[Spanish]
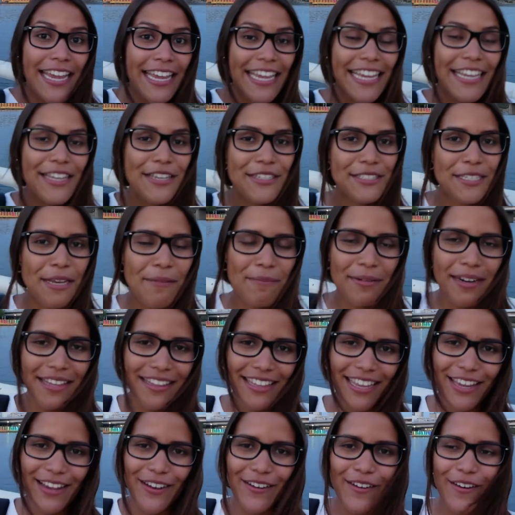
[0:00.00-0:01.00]
Y yo siempre
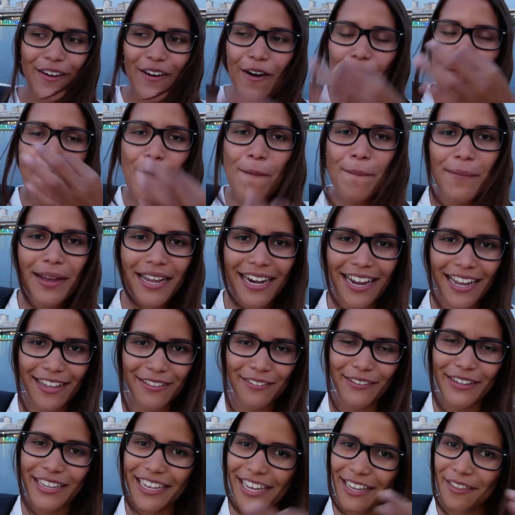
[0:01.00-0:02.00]
digo, un
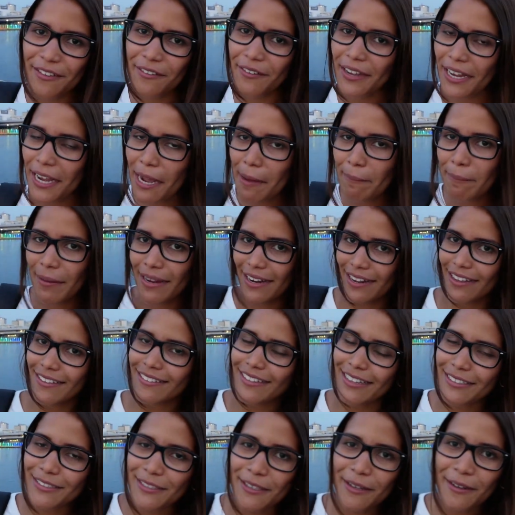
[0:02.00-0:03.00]
verano en que no venga para
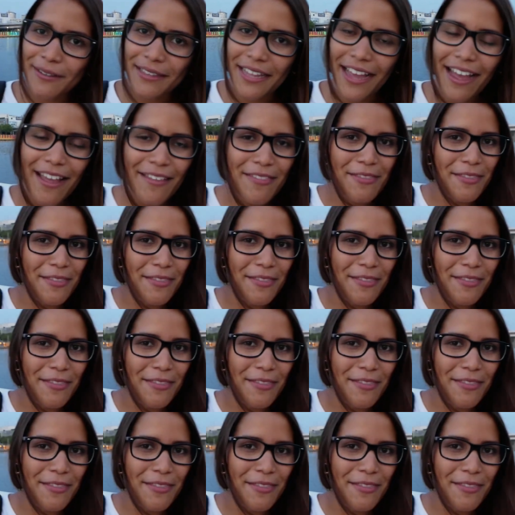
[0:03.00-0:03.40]
esta zona